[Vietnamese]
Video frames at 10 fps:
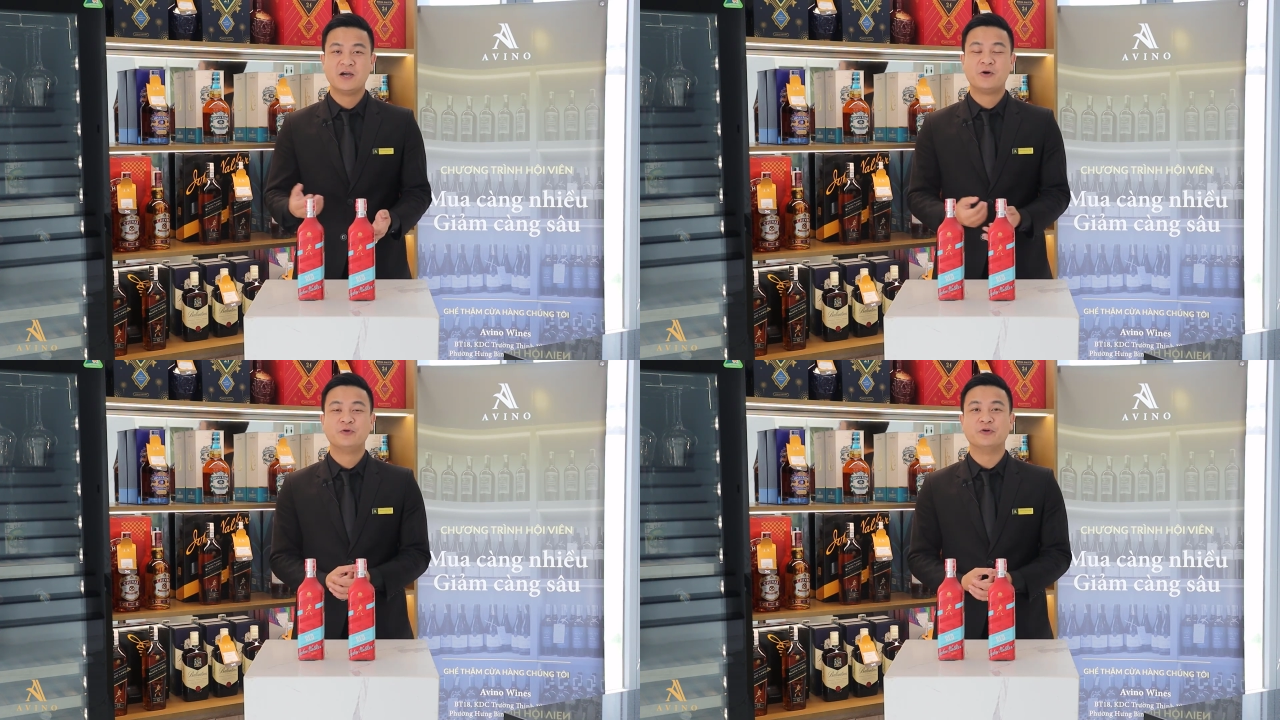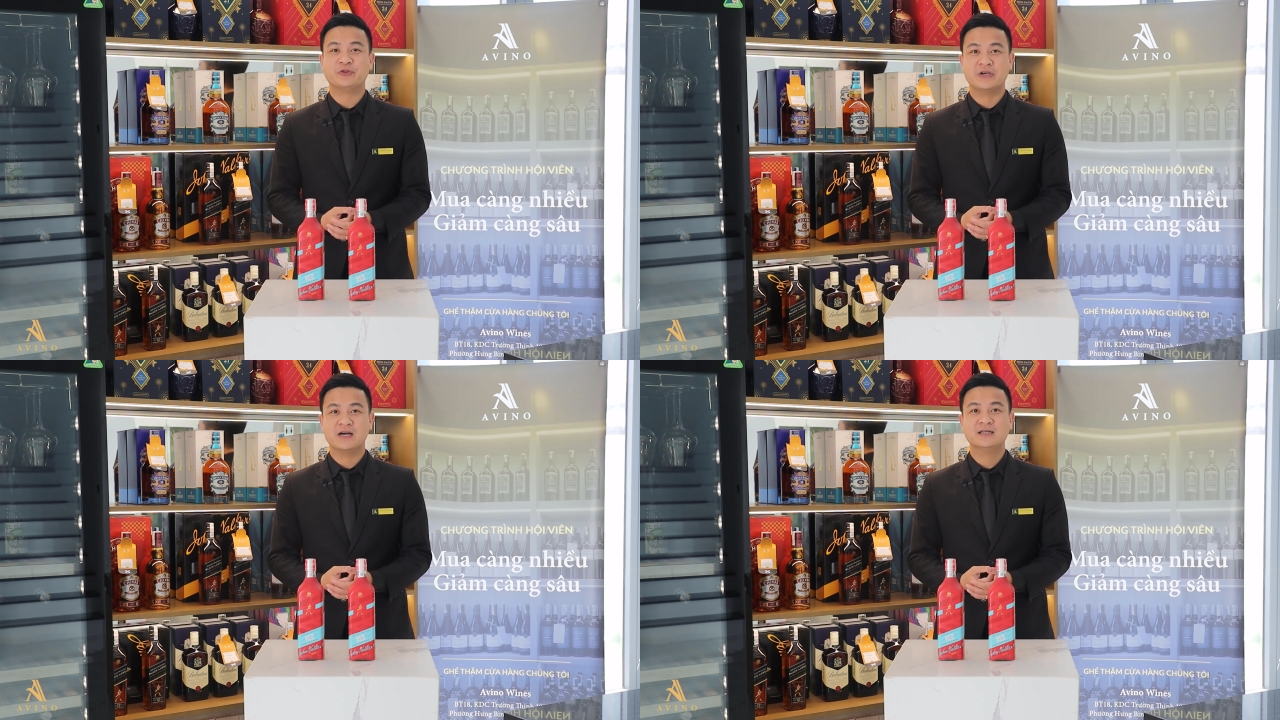hiệu nổi
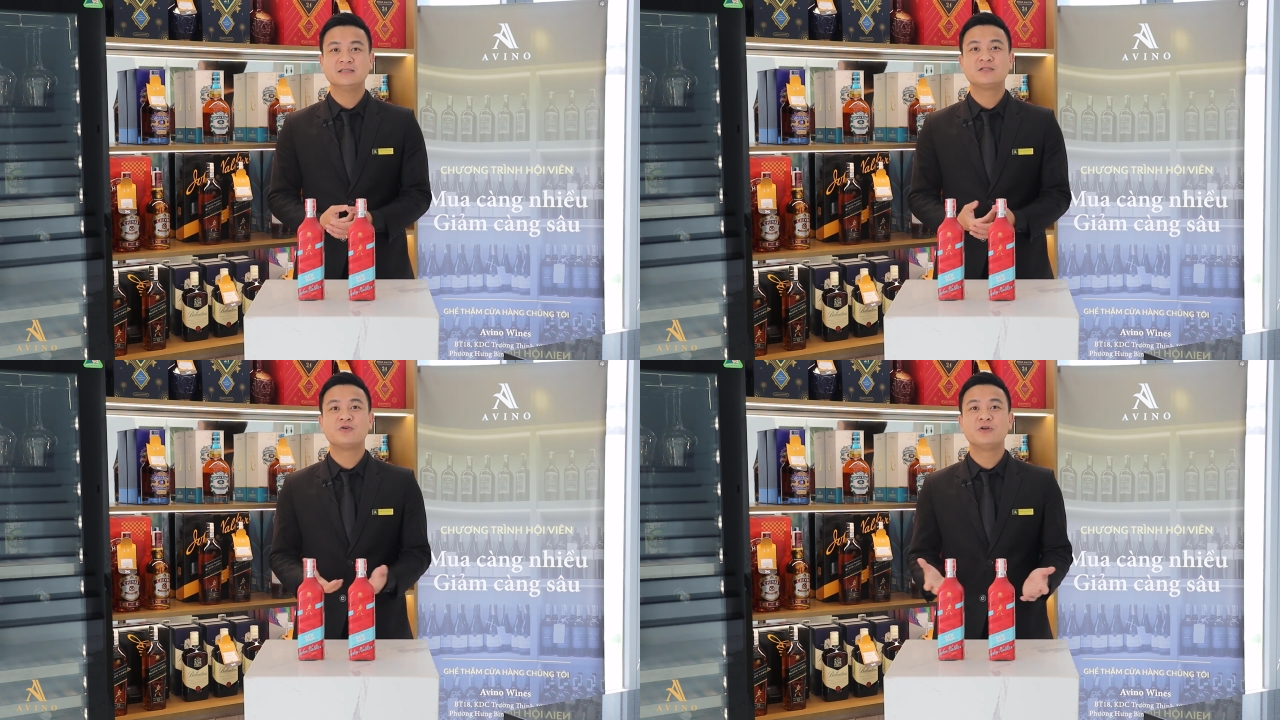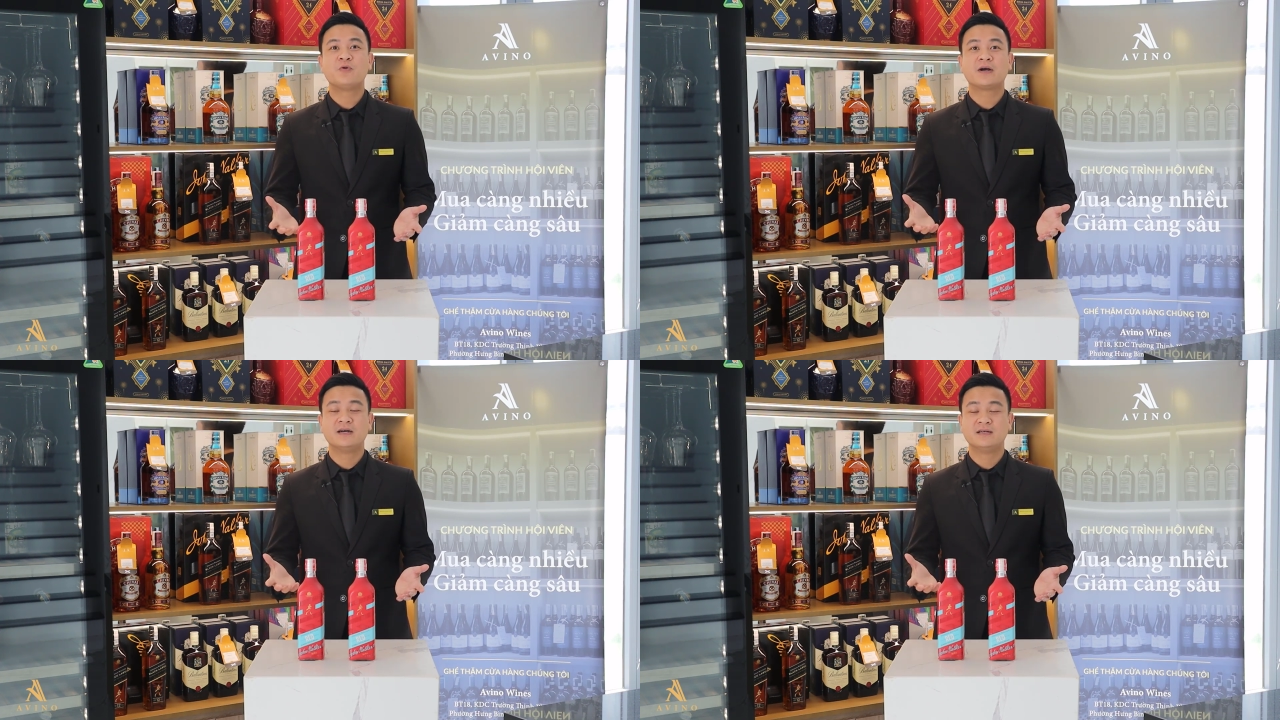tiếng Johnny
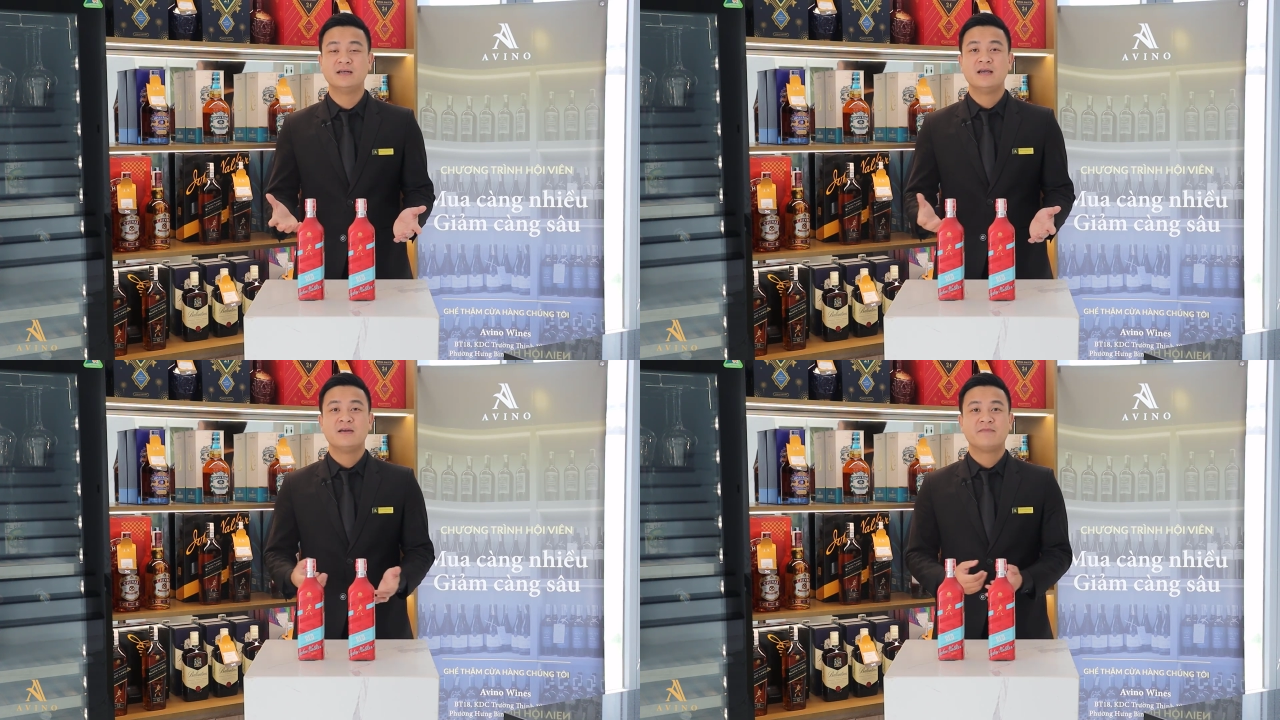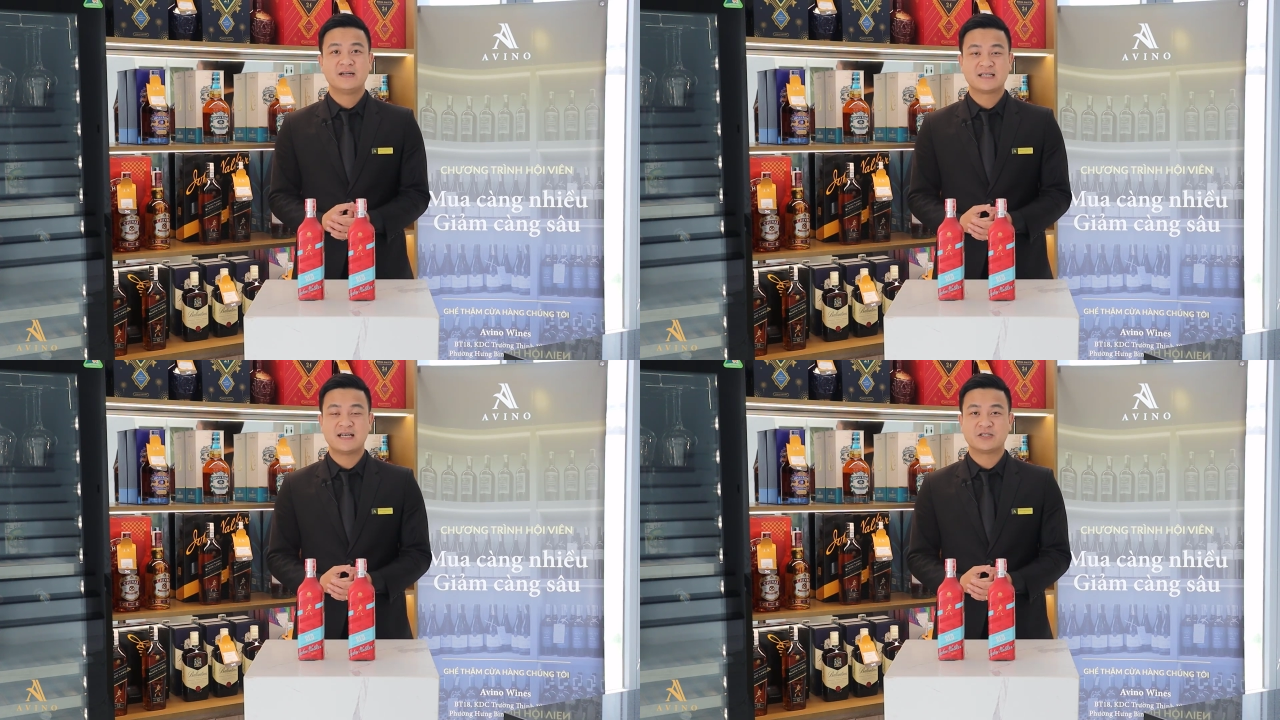Walker và
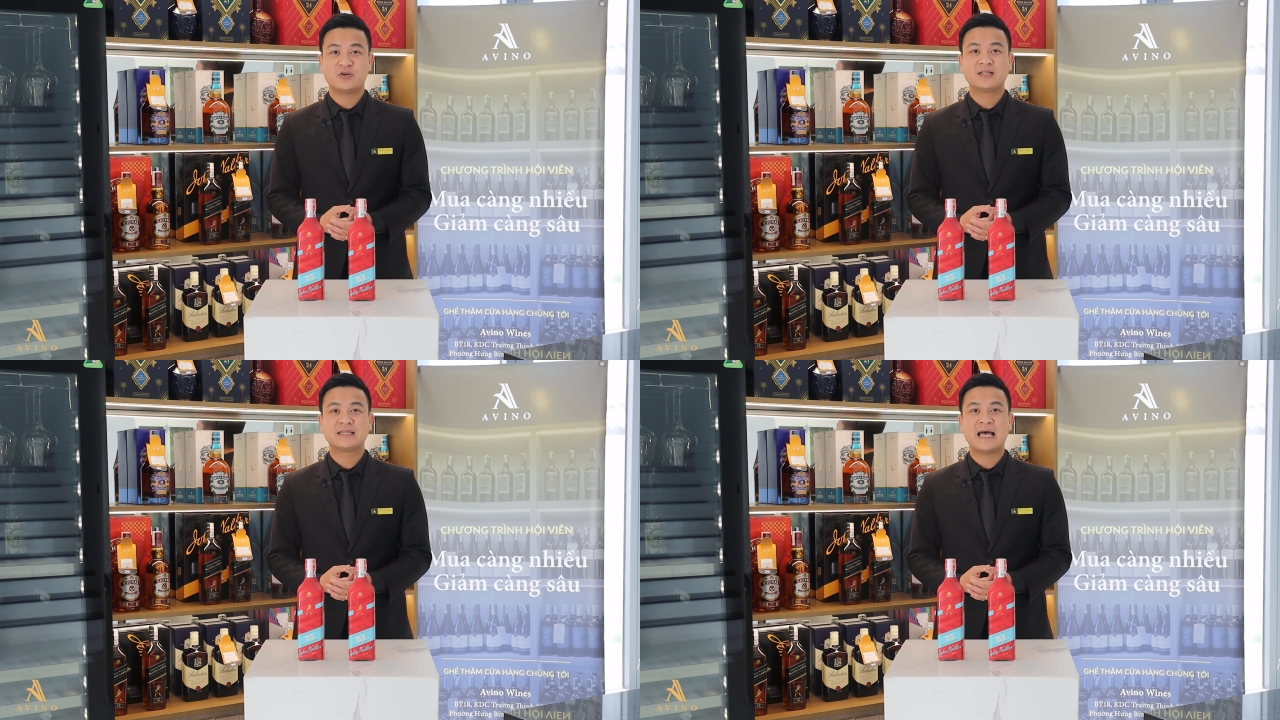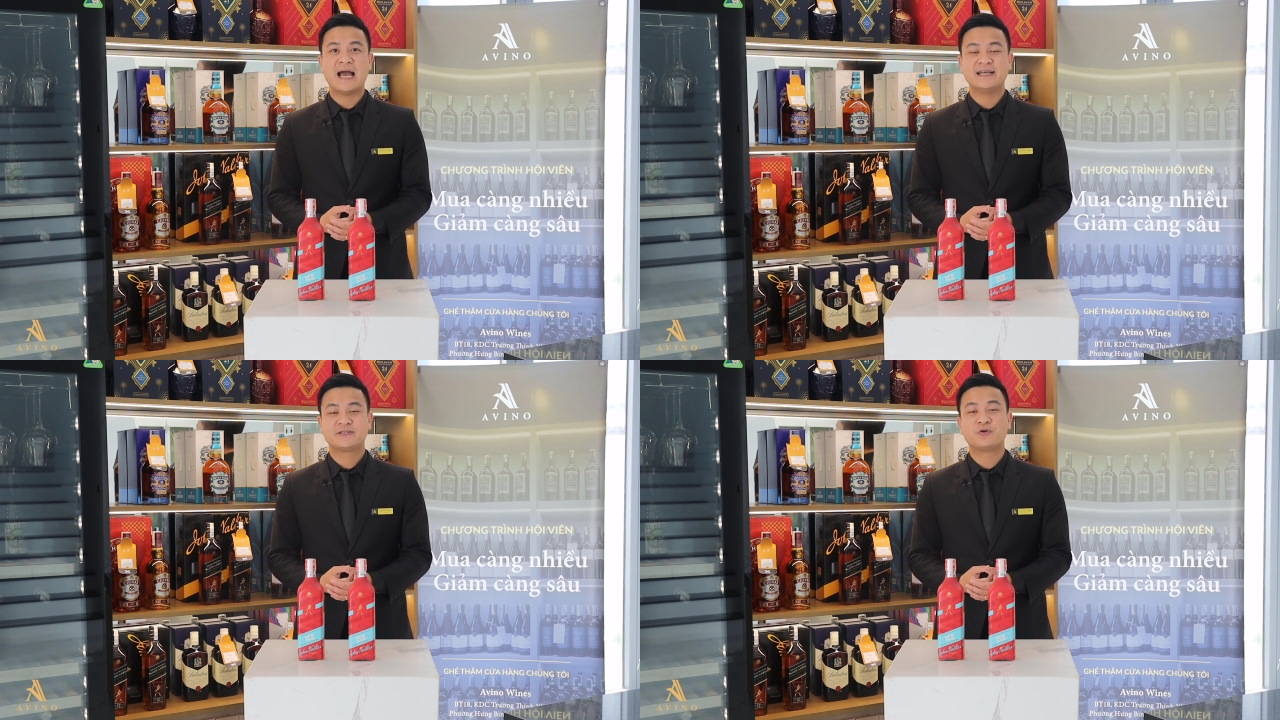được sản xuất
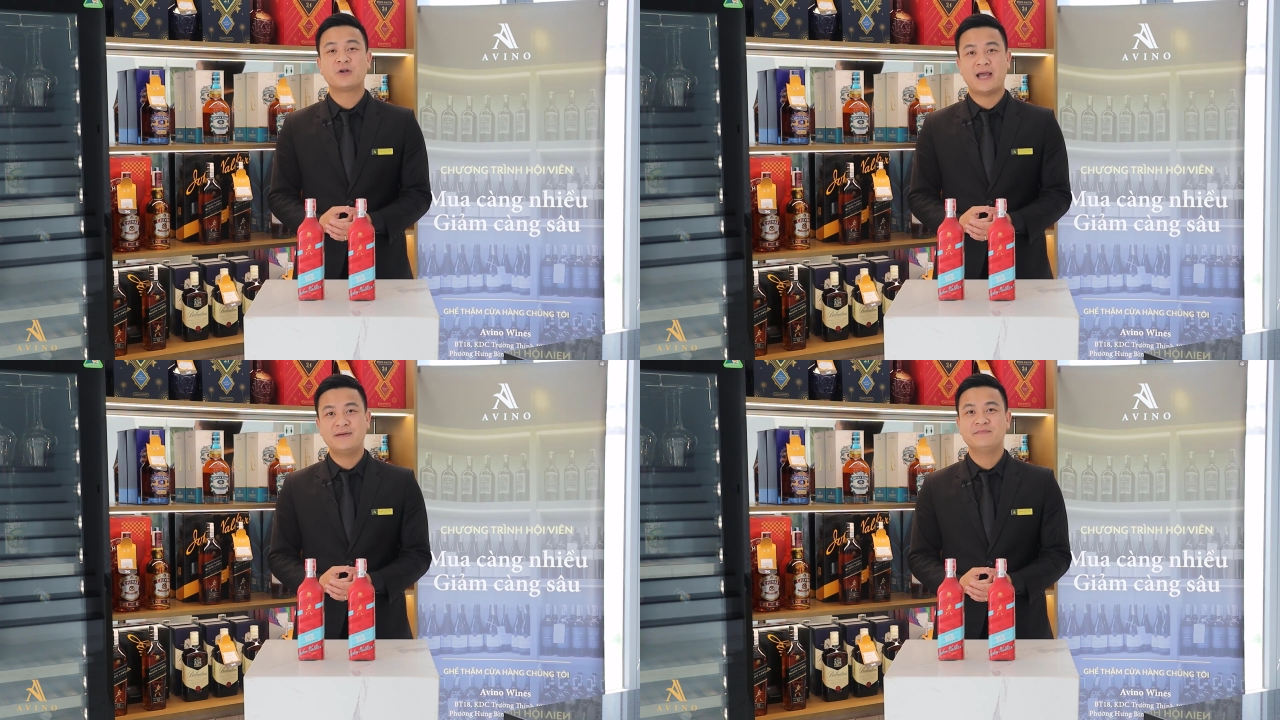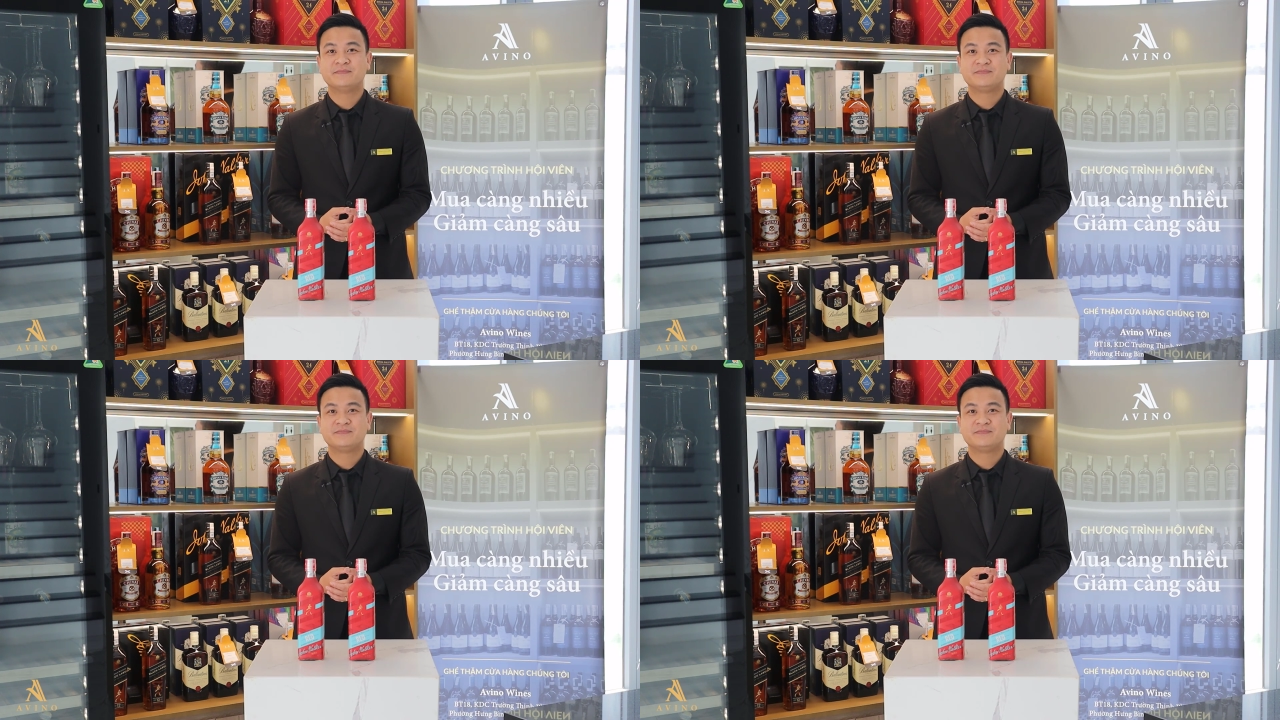tại Scotland